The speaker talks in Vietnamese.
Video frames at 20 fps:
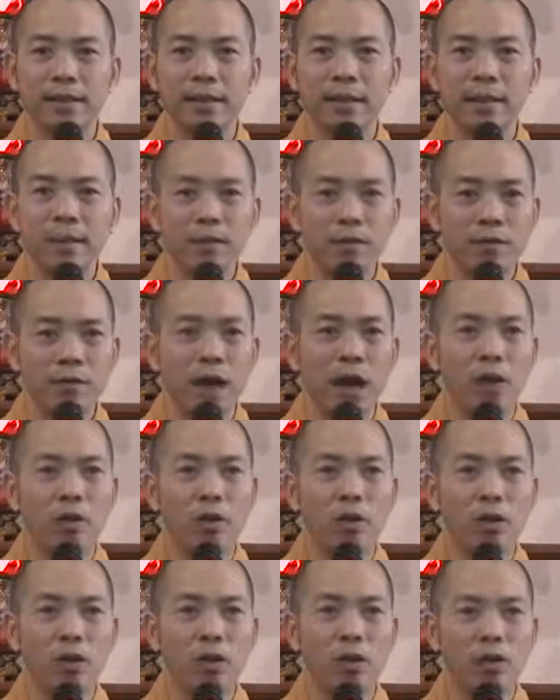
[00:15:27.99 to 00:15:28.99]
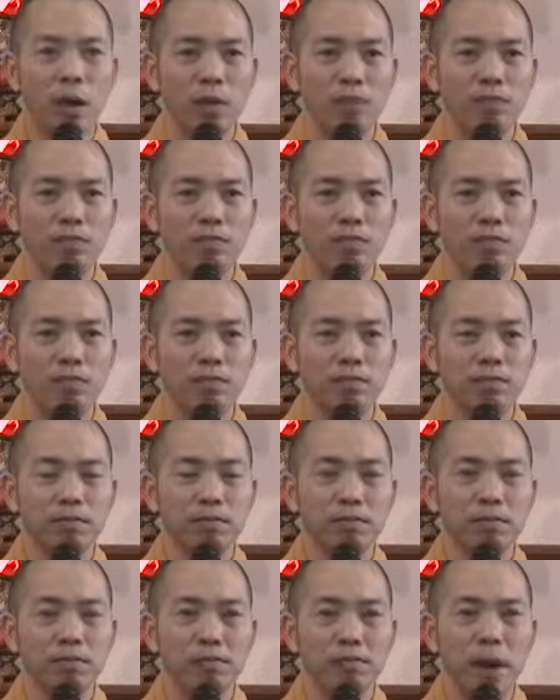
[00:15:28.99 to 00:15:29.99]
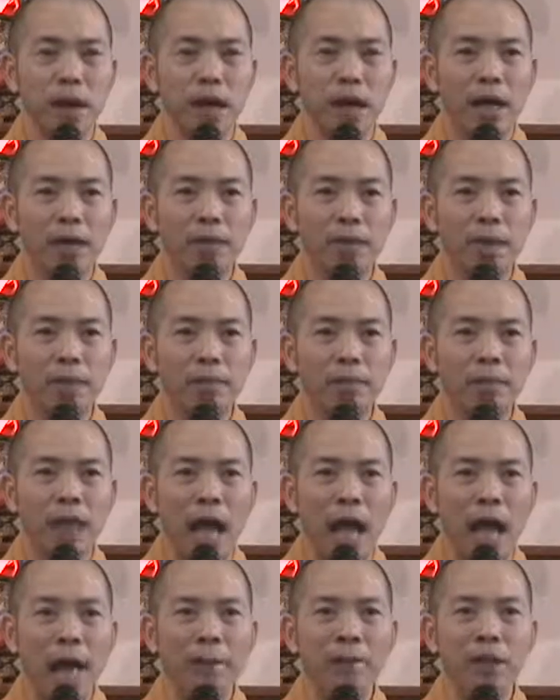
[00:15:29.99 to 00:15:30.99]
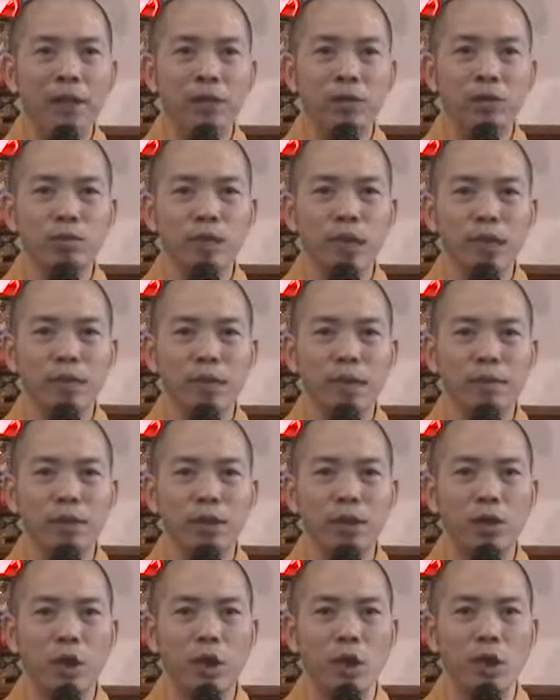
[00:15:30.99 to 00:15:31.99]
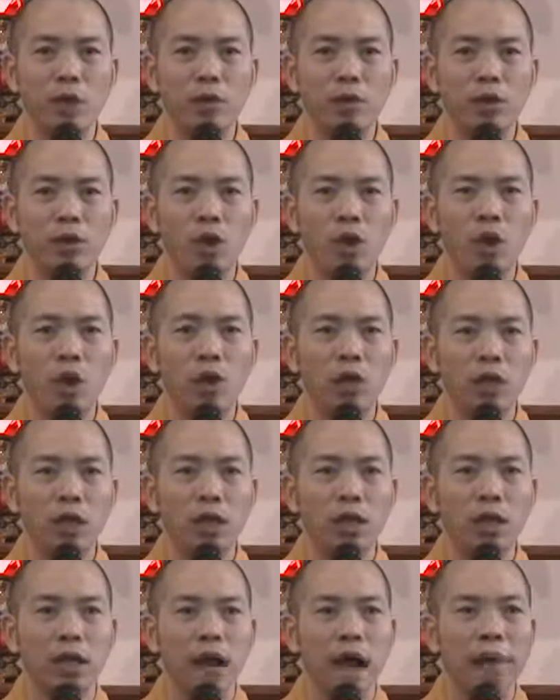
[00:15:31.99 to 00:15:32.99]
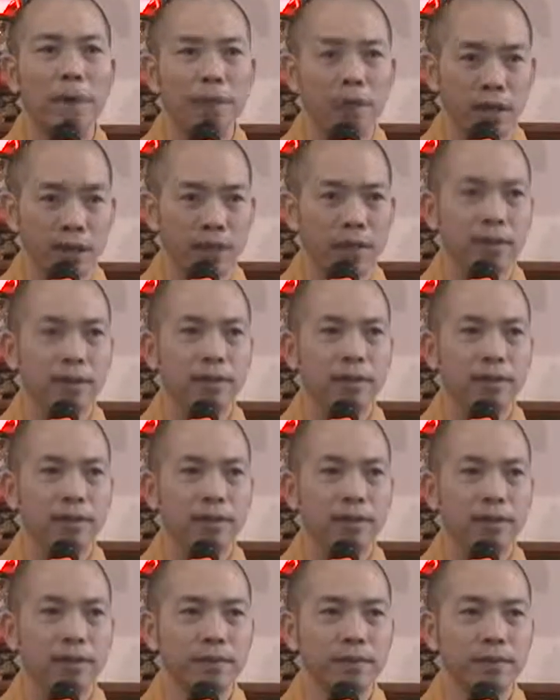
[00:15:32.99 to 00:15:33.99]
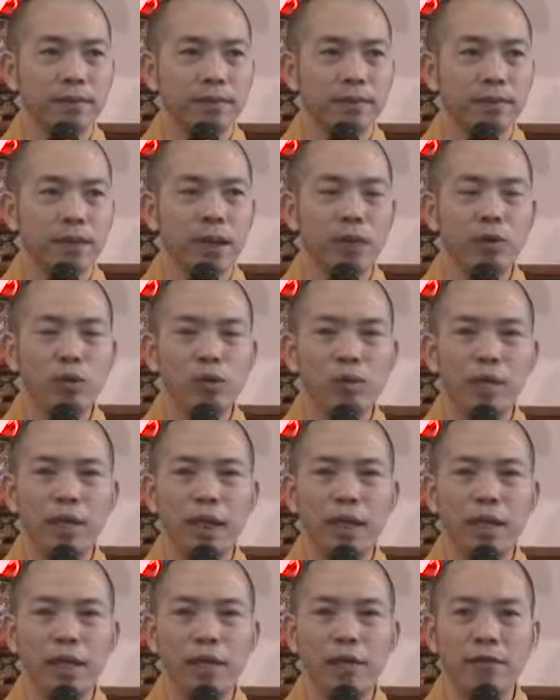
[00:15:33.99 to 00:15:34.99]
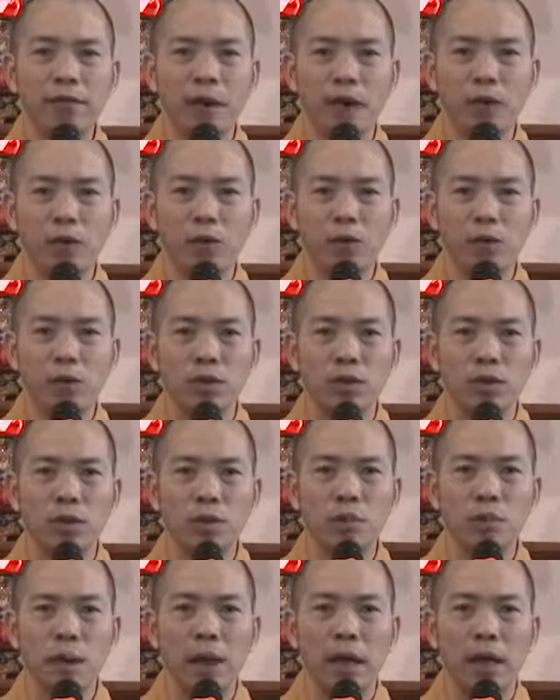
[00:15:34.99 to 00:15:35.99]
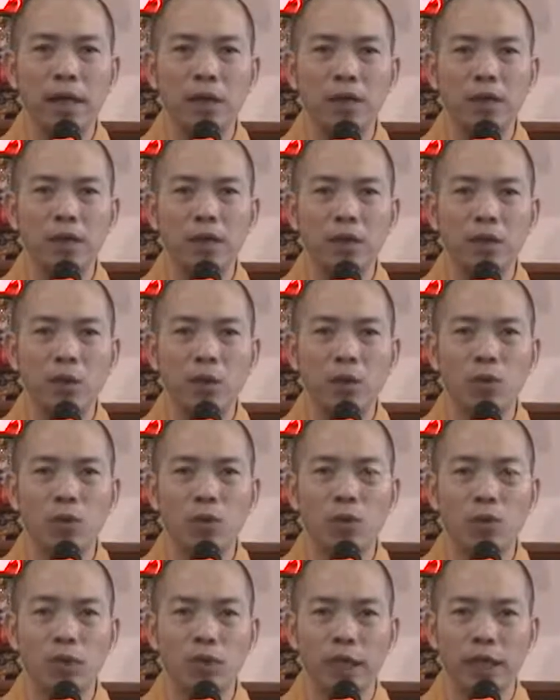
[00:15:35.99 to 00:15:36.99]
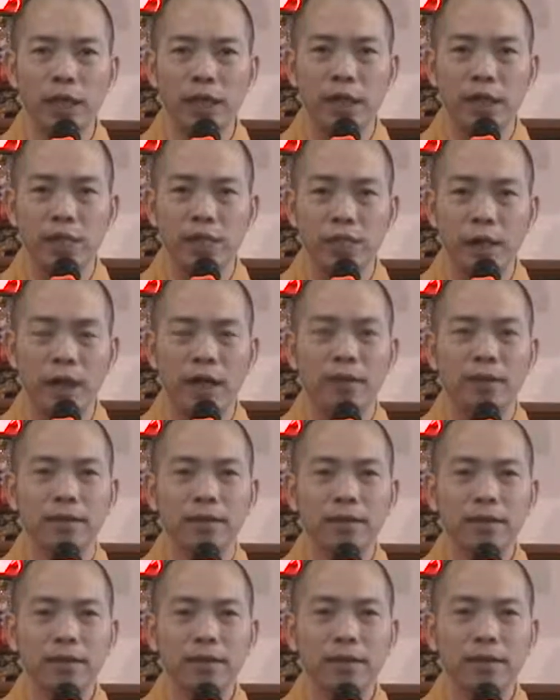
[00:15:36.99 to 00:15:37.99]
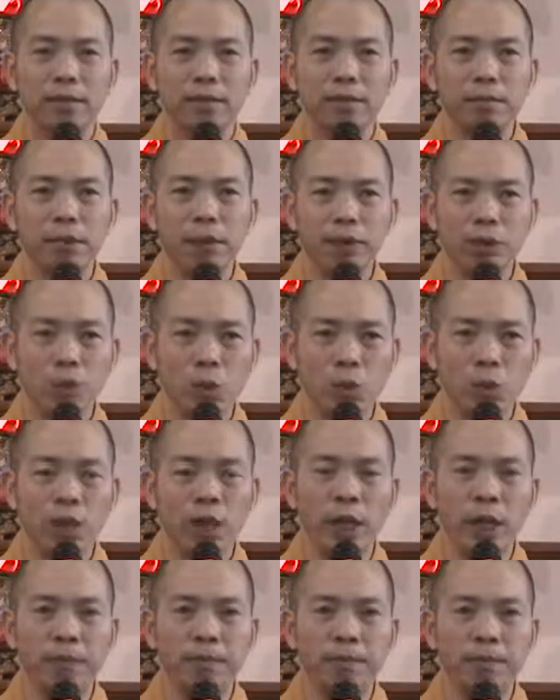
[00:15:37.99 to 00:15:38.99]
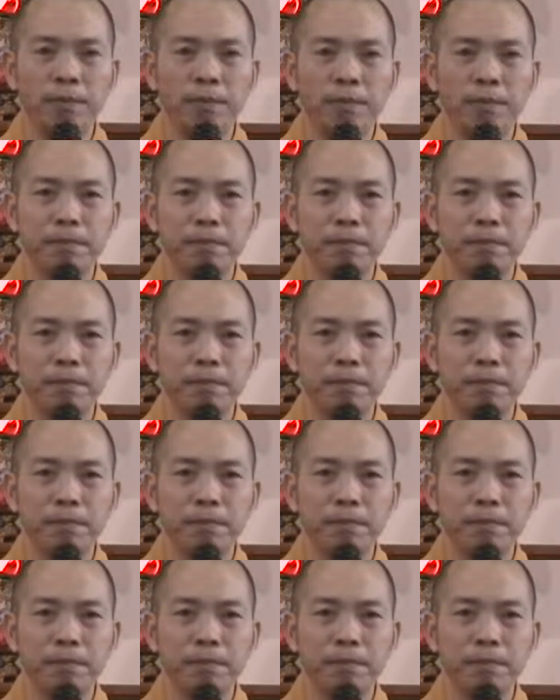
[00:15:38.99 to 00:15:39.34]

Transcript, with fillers: đi vào cuộc sống bằng tâm tham thì chúng ta sẽ bị khổ do từ áp lực. Nếu chúng ta đi vào cuộc sống bằng cái chất tu của người đệ tử Phật, biết tu niệm,